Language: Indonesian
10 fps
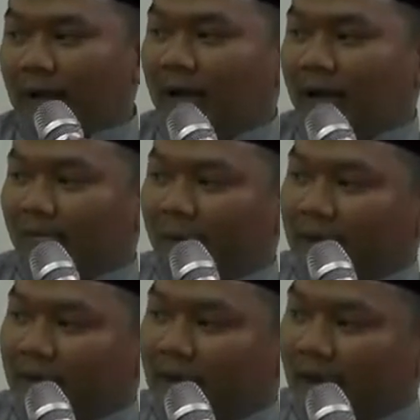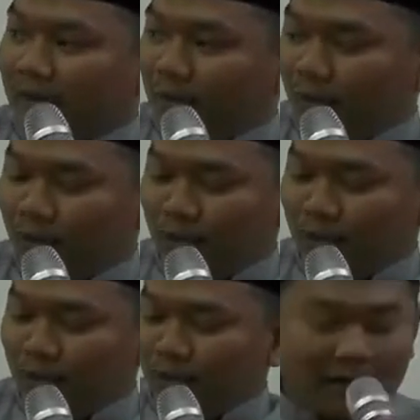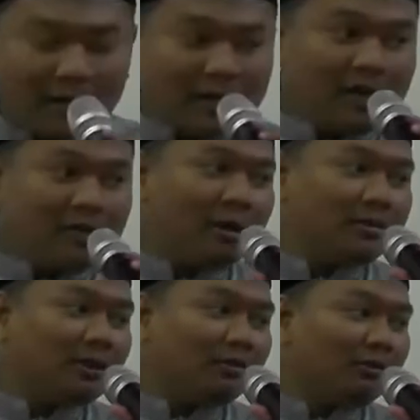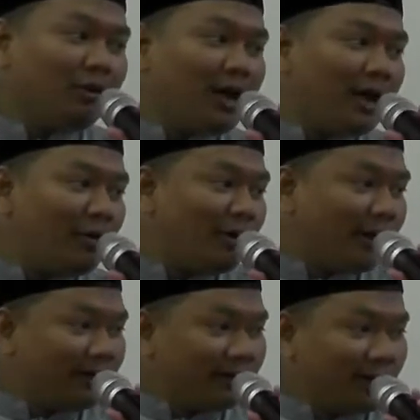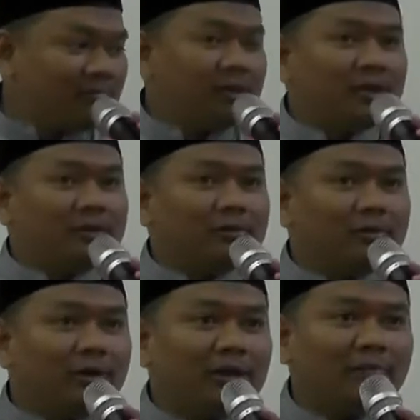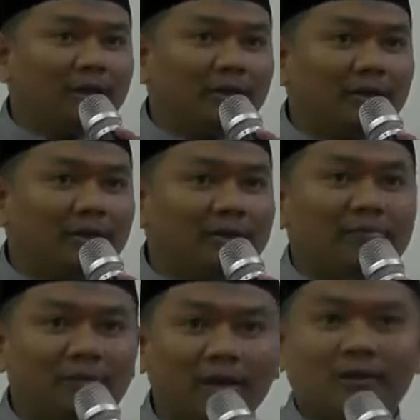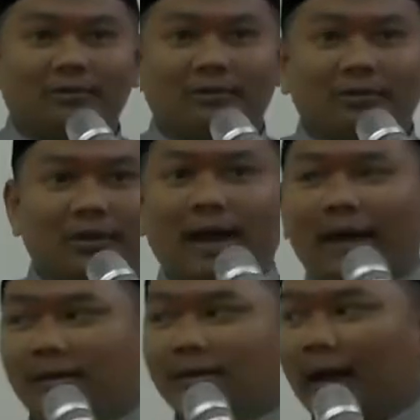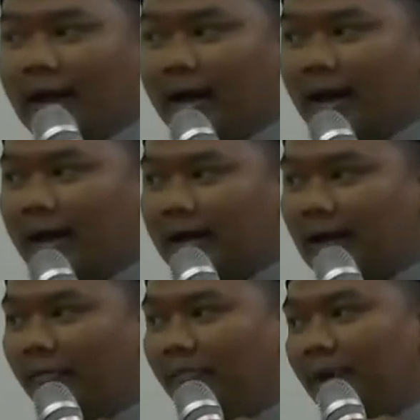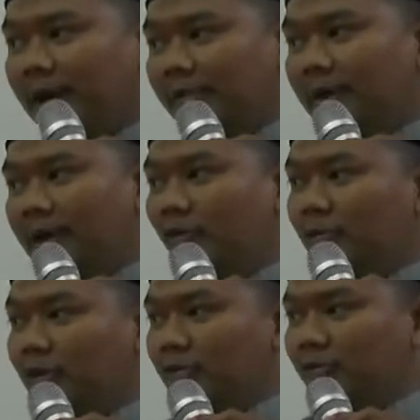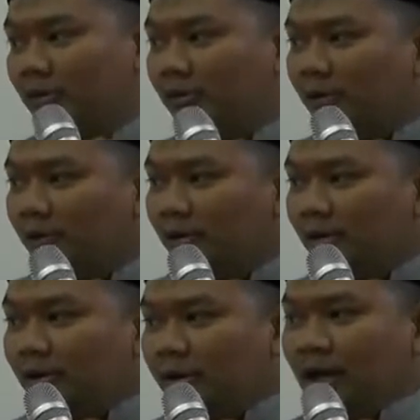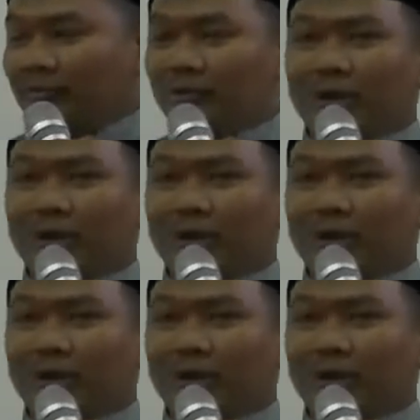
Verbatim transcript: ada baca Al-Quran, ada baca sholawat, kan begitu. Kalau di majlis talim kan itu jadi ajang anak-anak tampil depan umum tuh. Yang